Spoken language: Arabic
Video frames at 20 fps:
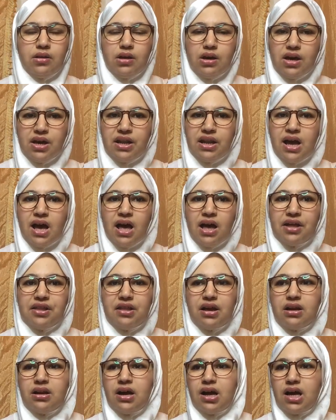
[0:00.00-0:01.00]
حنا
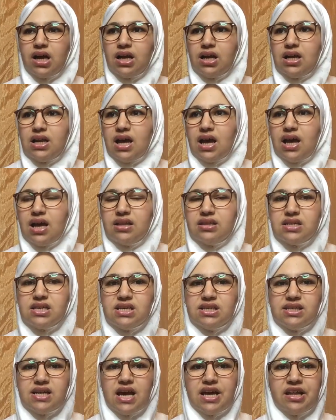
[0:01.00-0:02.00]
هدرنا غير على
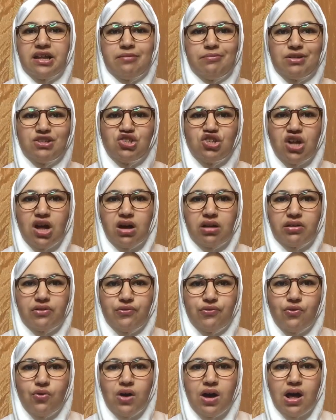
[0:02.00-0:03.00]
قضيه حنان باش
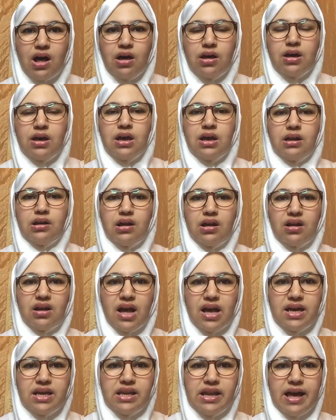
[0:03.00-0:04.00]
نعرفوها
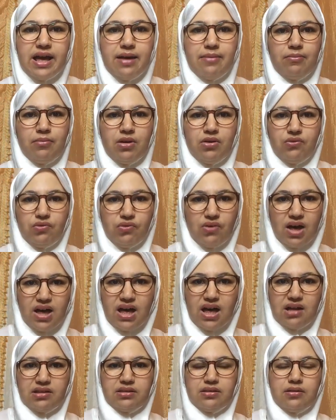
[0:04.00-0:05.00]
للراي العام
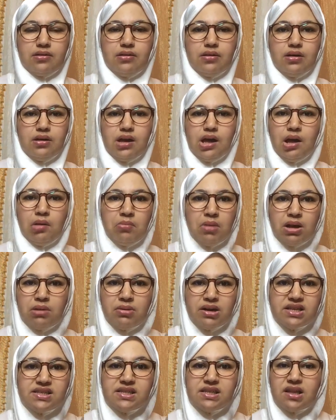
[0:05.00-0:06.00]
فقط اما
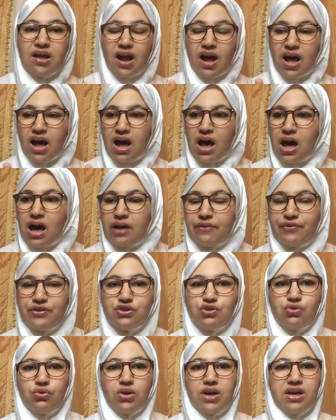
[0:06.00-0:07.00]
المخزن راه
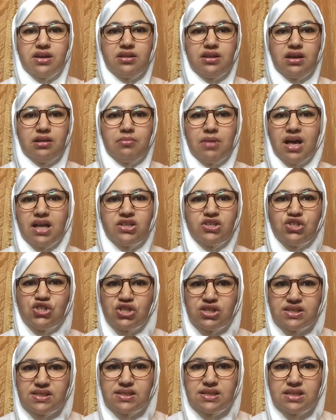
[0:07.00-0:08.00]
عارفه شنو كيدير ما
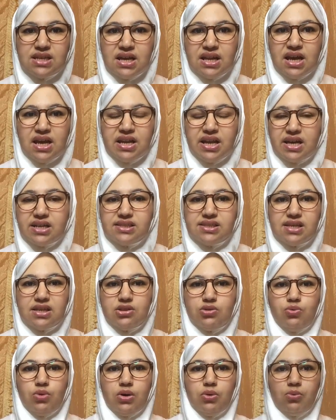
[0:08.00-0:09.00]
غاديش يتسنانا حنا حتى
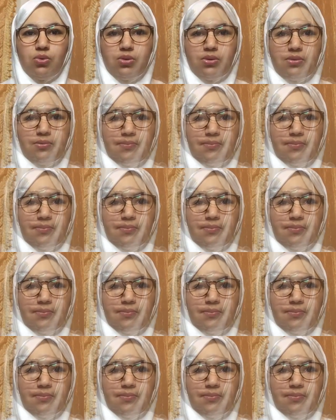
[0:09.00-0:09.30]
ندويو